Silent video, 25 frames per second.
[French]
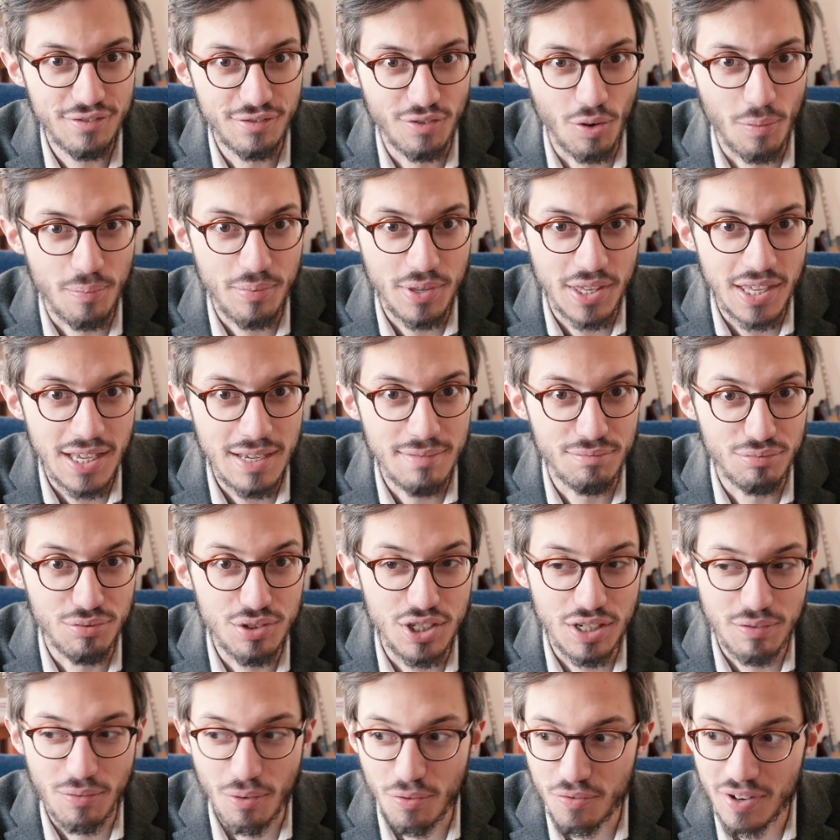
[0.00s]
vos pieds,
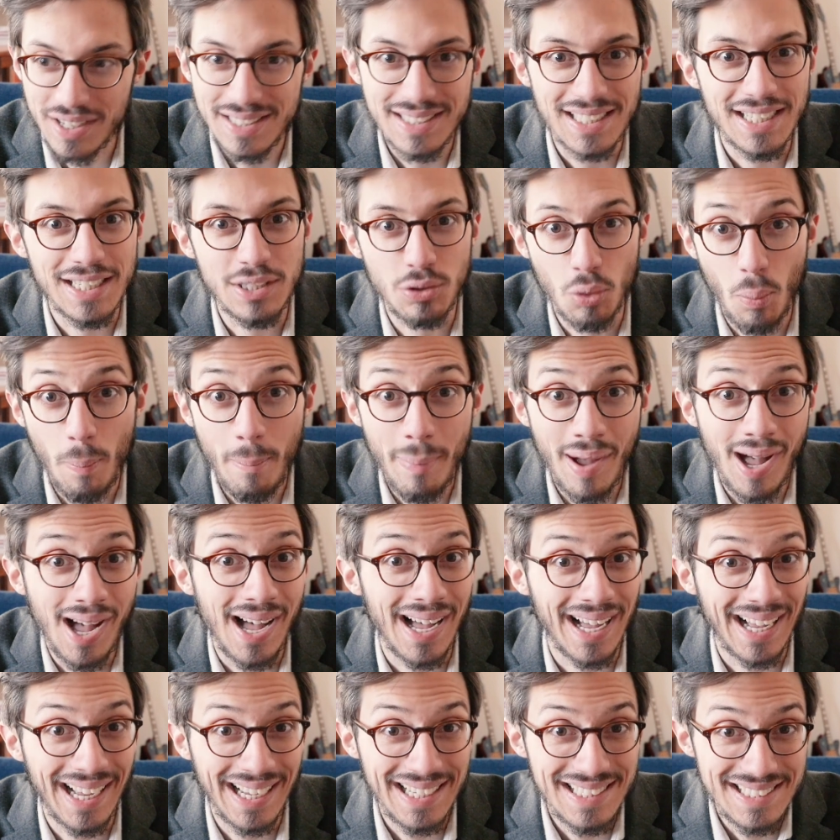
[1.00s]
bouger vos fesses et ne pas
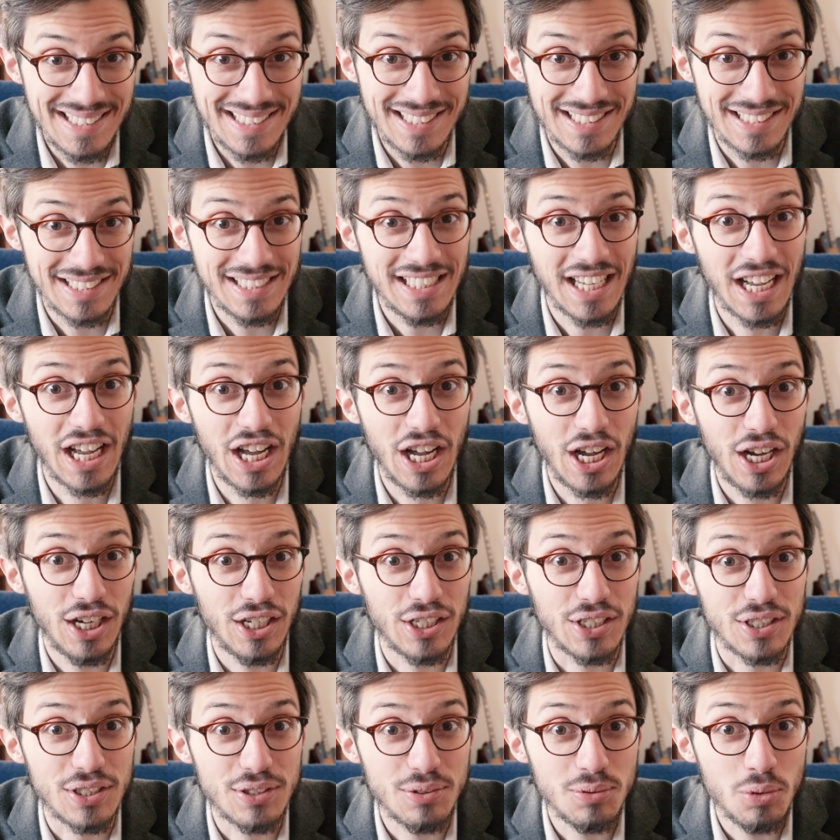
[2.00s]
rester
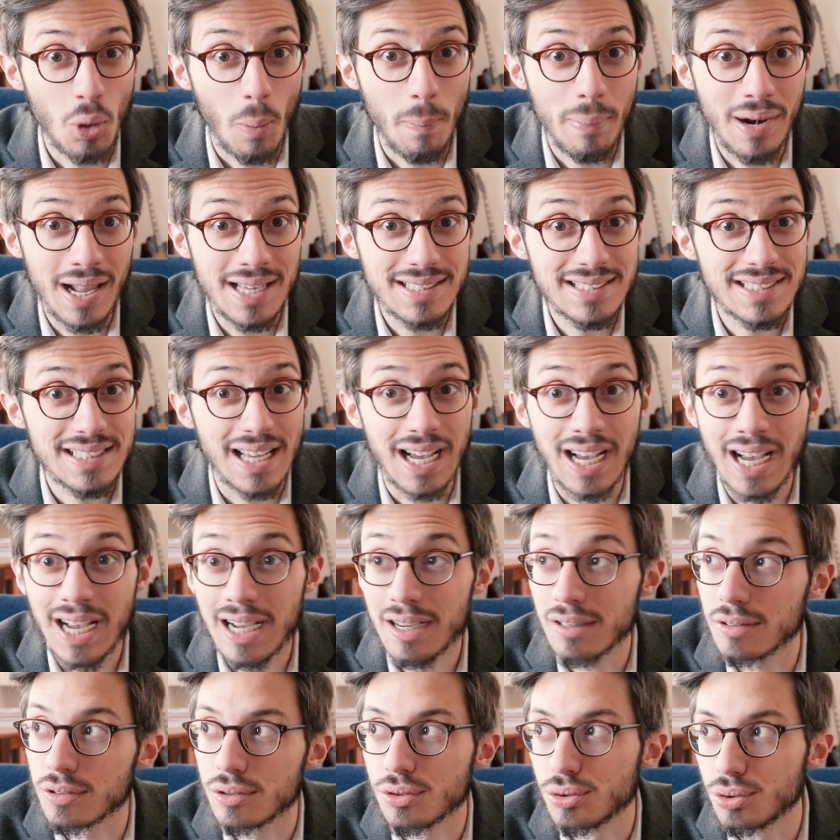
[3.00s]
euh, sur place
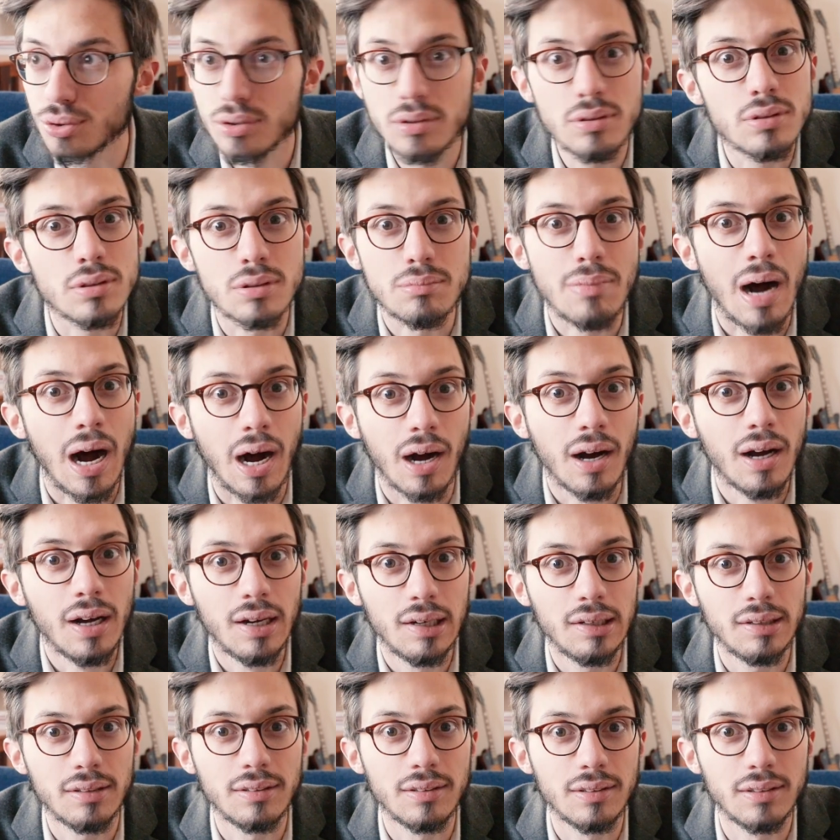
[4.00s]
à euh, juste ben,
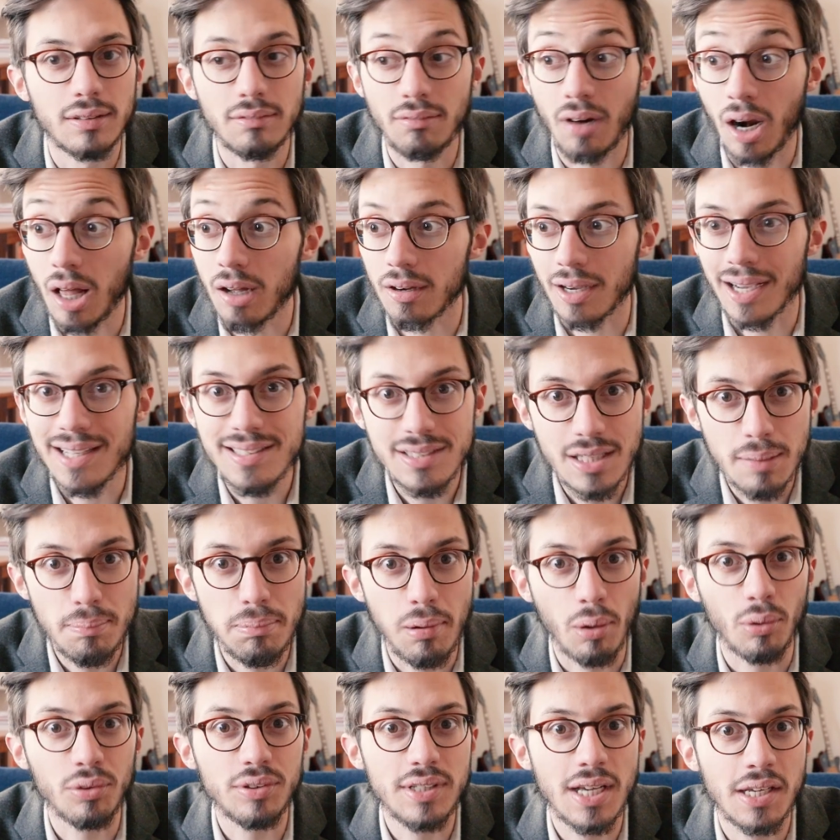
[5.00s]
voilà, rester
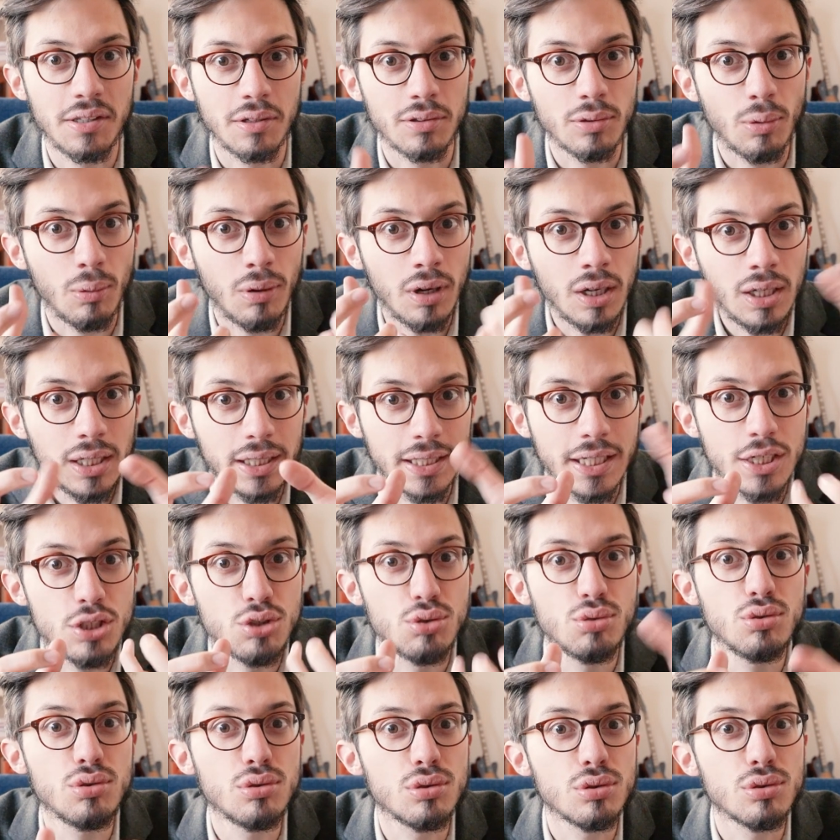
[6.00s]
planté à un endroit et
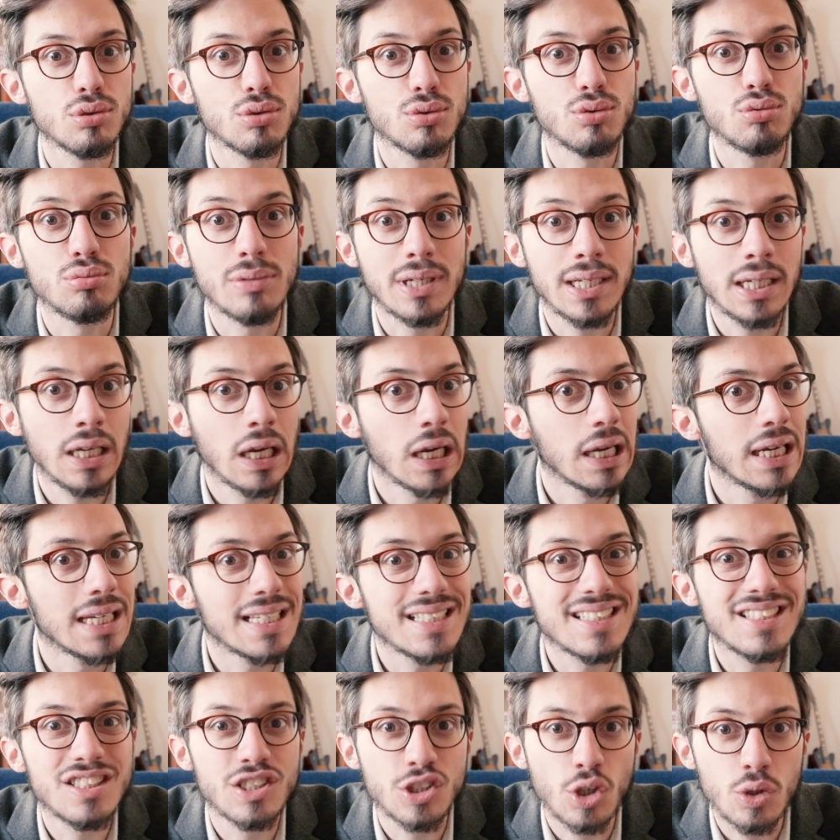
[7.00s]
juste zoomer
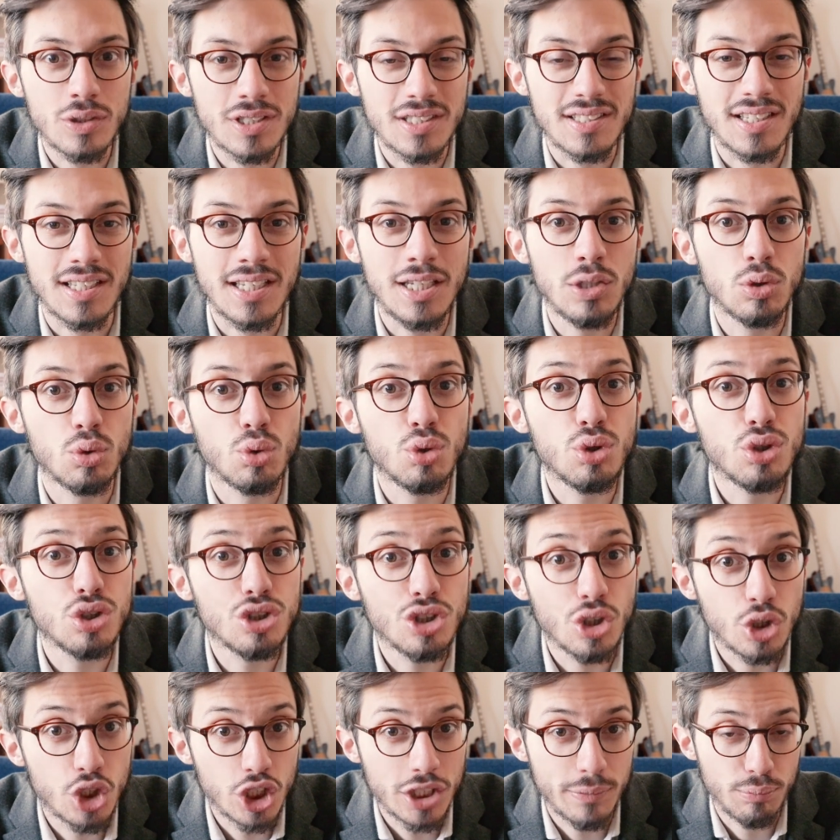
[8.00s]
sans essayer de
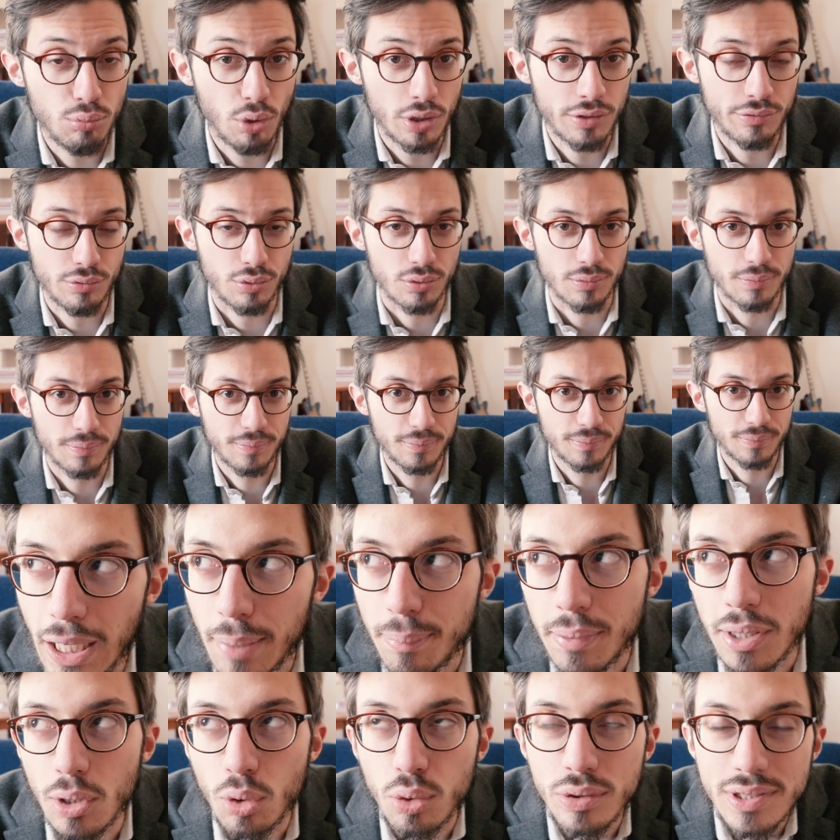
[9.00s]
changer de point de vue. Et
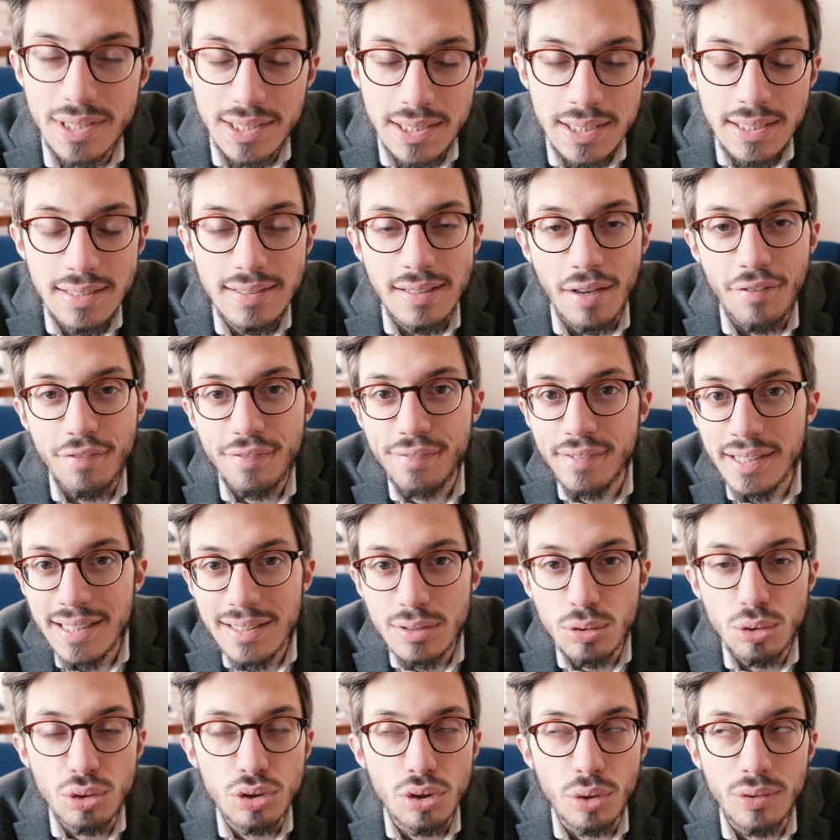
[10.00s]
puis aussi ça fait
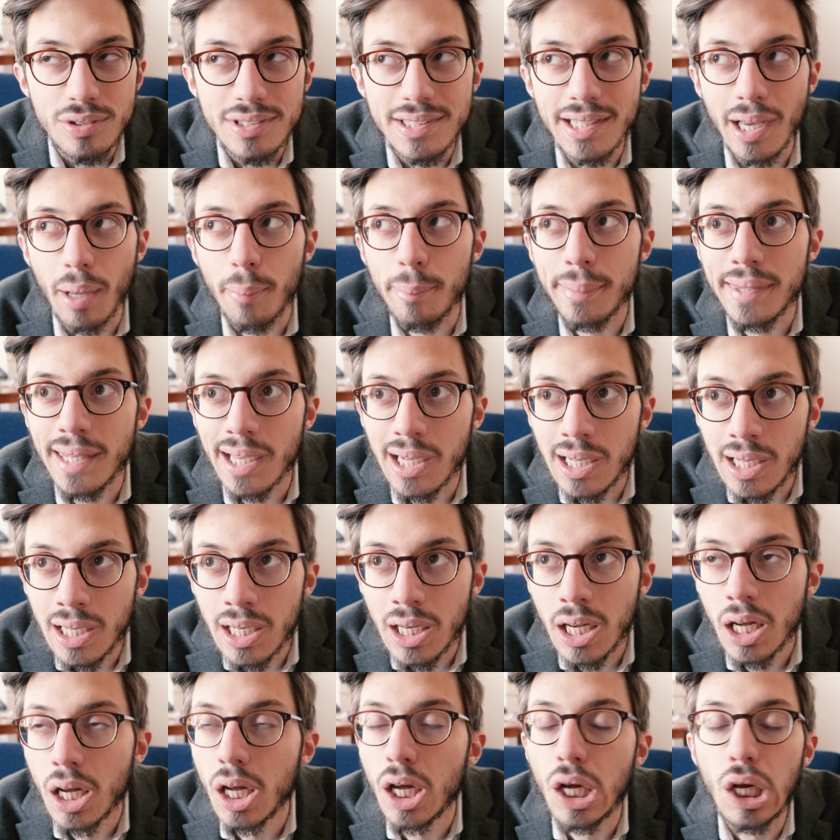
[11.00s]
se sentir bien,